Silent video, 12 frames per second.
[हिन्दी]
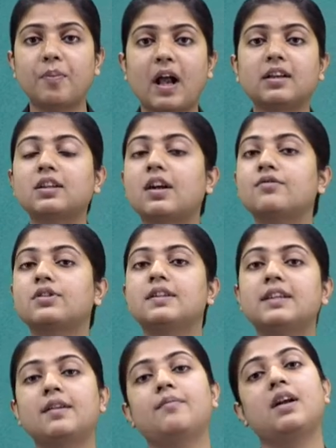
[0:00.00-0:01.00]
पालता है उसकी
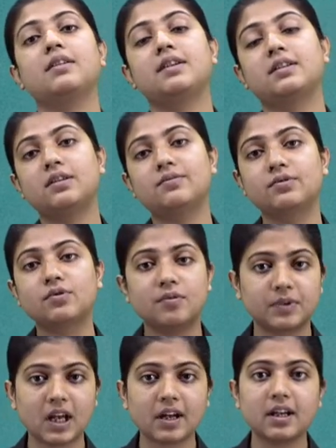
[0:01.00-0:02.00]
देखभाल करता है उनको
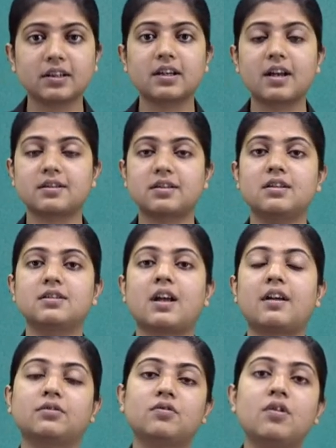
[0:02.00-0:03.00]
हम क्या कहते हैं ऐसे
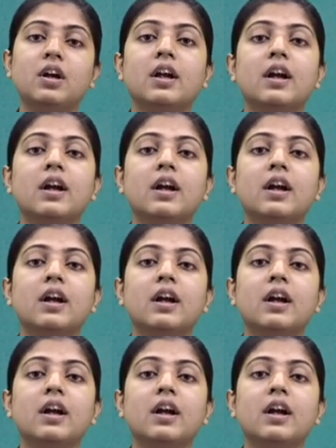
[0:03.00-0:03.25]
इंसान को